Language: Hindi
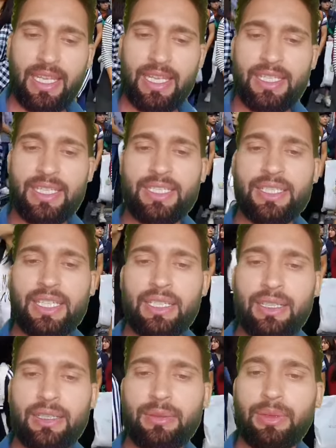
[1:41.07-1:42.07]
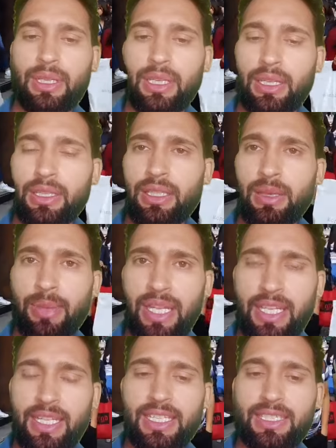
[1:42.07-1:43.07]
इलेक्ट्रीशियन ये
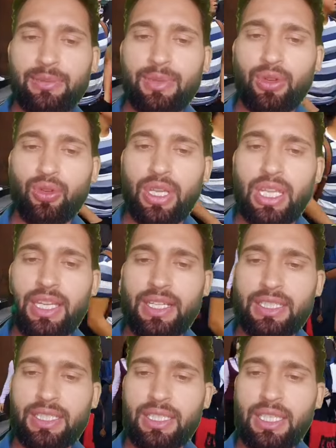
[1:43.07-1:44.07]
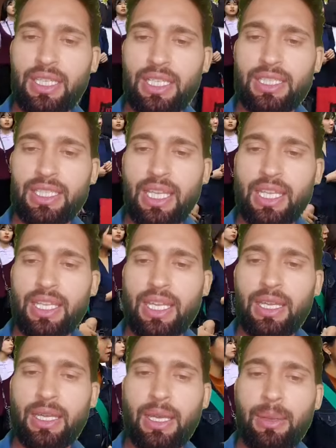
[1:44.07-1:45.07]
मेंटेनेंस में होंगे इलेक्ट्रिशियन इनकी सैलरी
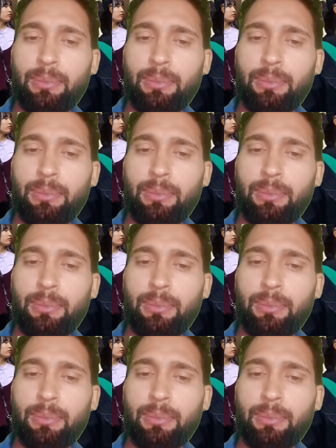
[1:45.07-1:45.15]
है